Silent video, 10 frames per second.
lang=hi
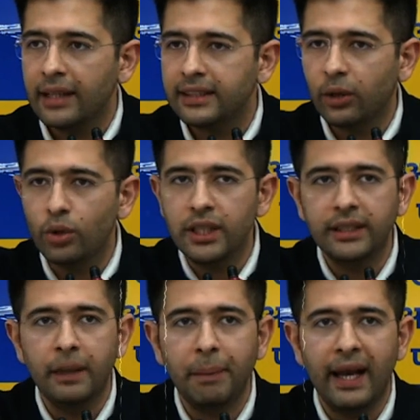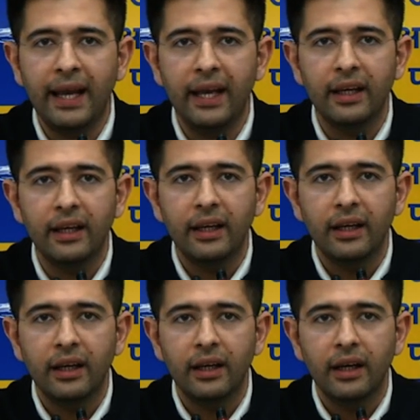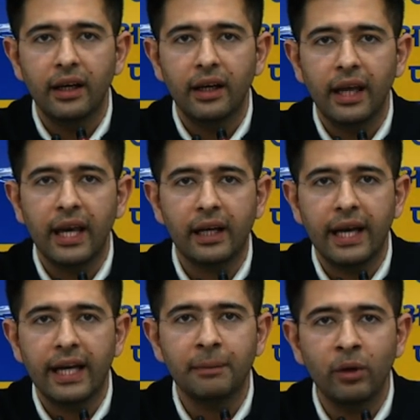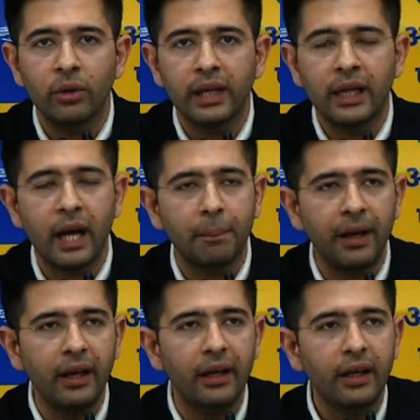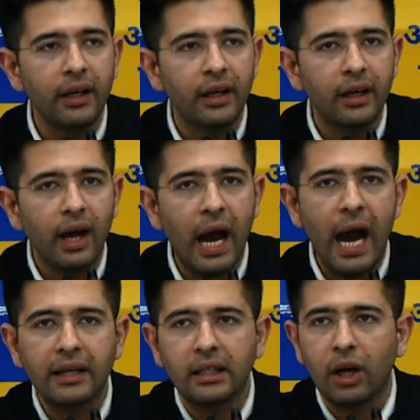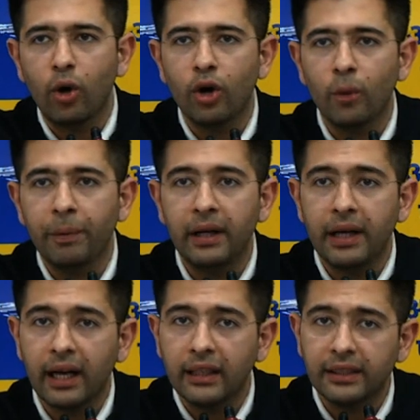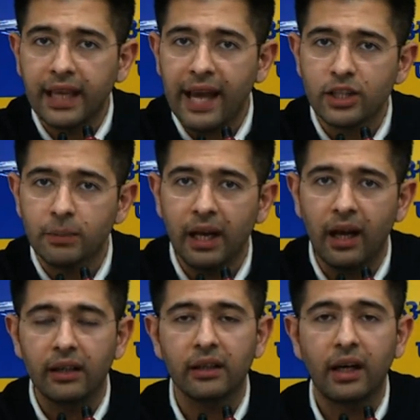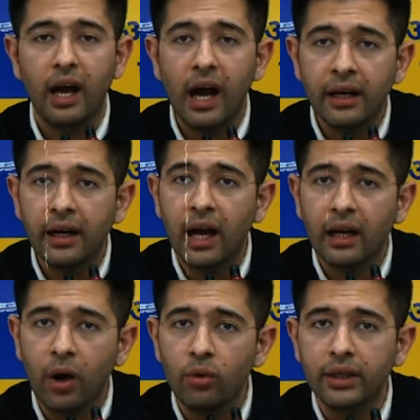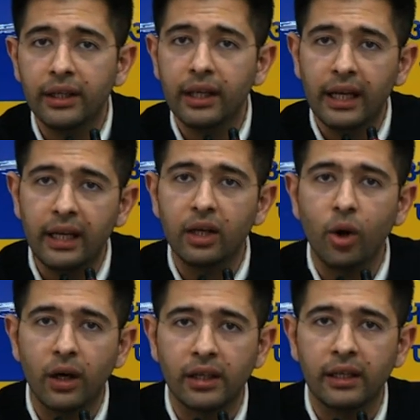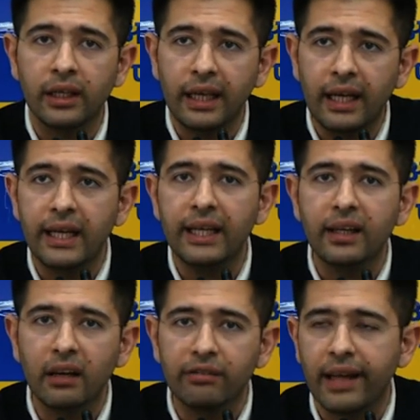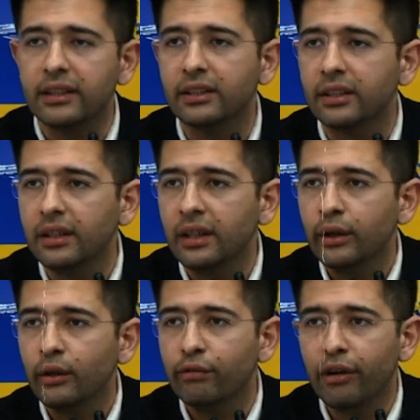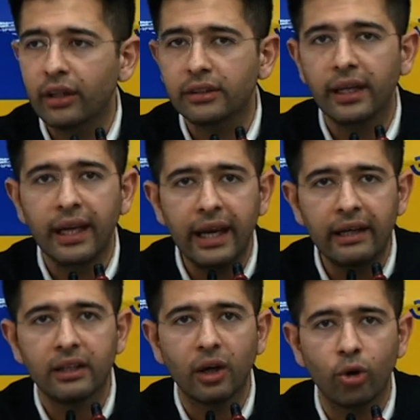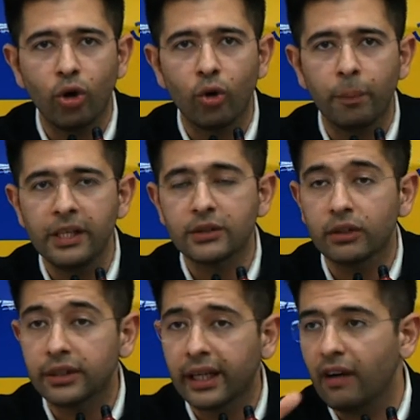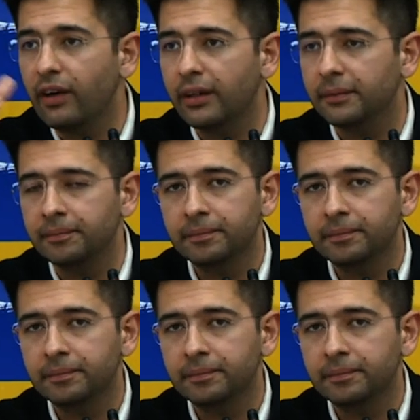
आज से कुछ ही दिन पहले एक रेड में उनके घर पे आठ करोड़ रुपए नकद कैश मिला अनअकाउंटेड इल गॉटन इलीगल वेल्थ वर्थ एट करोड़ रुपीज वॉज रिकवर्ड